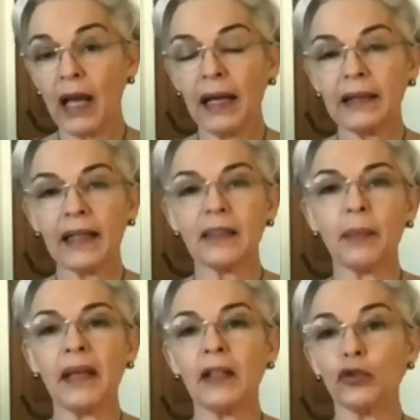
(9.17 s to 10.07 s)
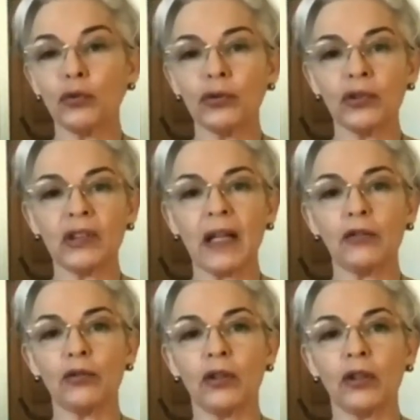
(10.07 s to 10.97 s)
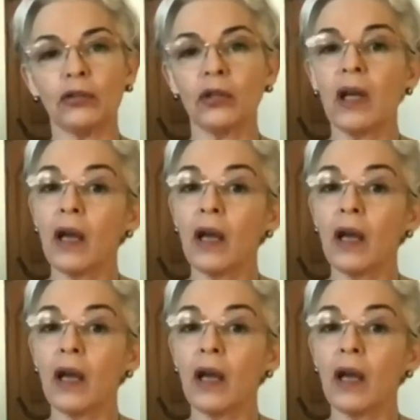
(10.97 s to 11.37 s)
atrás apenas dos Estados Unidos.